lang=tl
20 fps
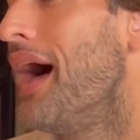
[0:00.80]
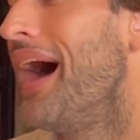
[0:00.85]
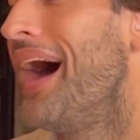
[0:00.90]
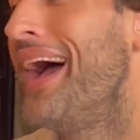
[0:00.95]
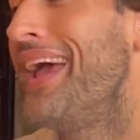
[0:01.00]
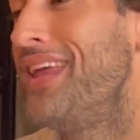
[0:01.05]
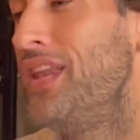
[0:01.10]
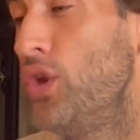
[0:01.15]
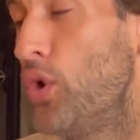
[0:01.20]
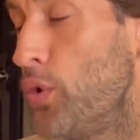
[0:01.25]

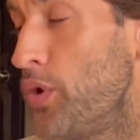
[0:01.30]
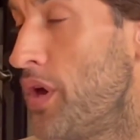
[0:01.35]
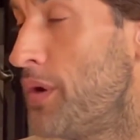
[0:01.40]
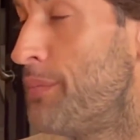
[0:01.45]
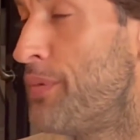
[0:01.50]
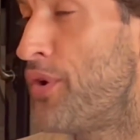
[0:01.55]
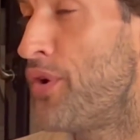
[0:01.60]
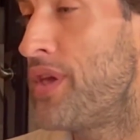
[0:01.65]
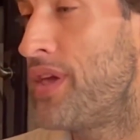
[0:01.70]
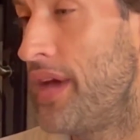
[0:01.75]
I know you're
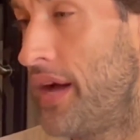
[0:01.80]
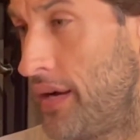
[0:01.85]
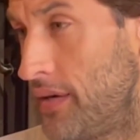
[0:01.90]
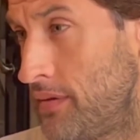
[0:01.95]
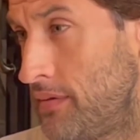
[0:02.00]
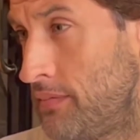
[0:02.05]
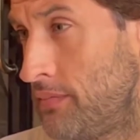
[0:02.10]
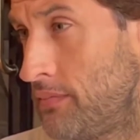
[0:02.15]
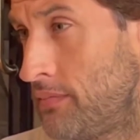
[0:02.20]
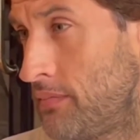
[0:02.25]
very
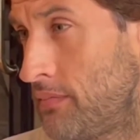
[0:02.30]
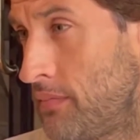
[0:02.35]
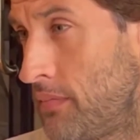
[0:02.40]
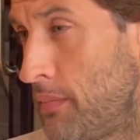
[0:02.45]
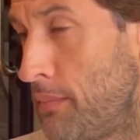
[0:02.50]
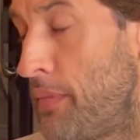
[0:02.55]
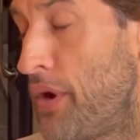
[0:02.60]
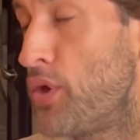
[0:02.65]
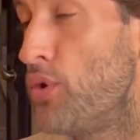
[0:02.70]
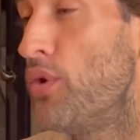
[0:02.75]
young,
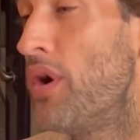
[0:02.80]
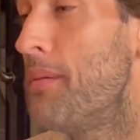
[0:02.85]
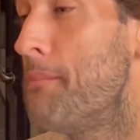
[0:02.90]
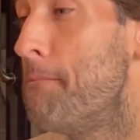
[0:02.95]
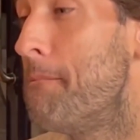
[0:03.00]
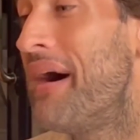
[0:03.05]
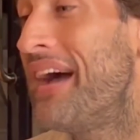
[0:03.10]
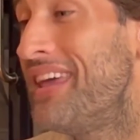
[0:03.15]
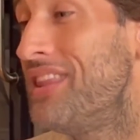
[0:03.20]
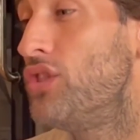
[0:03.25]
but you are
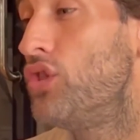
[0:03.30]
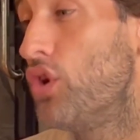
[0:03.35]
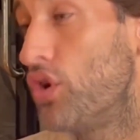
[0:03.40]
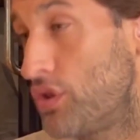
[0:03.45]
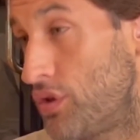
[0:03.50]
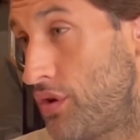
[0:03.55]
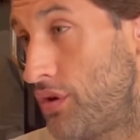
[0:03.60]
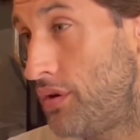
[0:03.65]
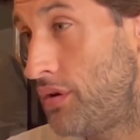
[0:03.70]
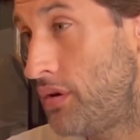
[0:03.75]
my
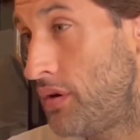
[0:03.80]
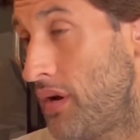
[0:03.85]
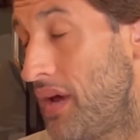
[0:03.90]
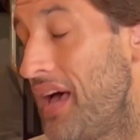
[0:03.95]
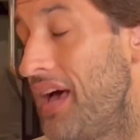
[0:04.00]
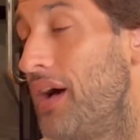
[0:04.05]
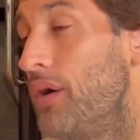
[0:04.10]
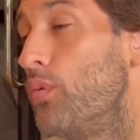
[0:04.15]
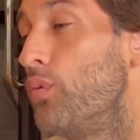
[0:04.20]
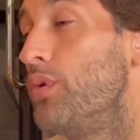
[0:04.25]
daughter,
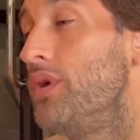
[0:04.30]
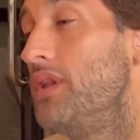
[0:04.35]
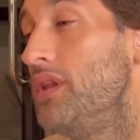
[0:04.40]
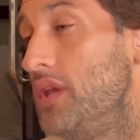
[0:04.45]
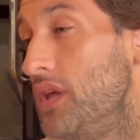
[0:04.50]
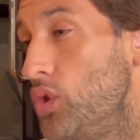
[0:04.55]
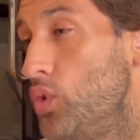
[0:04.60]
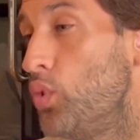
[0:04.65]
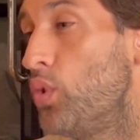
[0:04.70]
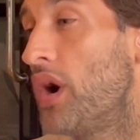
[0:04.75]
and we
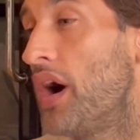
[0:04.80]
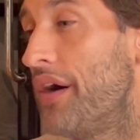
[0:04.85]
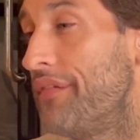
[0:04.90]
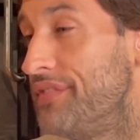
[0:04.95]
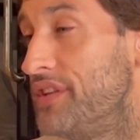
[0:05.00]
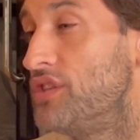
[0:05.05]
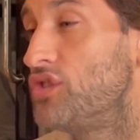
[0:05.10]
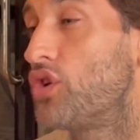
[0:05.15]
need to have this